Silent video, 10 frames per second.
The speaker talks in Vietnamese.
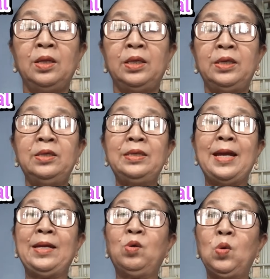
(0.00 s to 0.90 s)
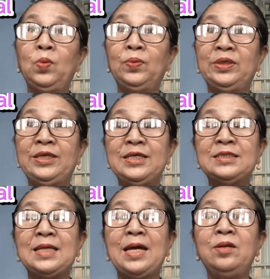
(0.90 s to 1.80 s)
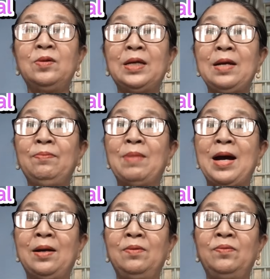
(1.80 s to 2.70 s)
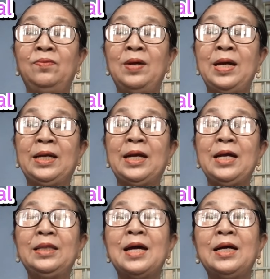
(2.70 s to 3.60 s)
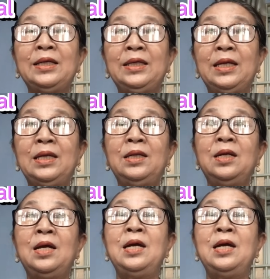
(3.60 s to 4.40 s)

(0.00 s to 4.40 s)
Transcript: thì như vậy cô vừa chia sẻ cho các bạn về cái tháng 9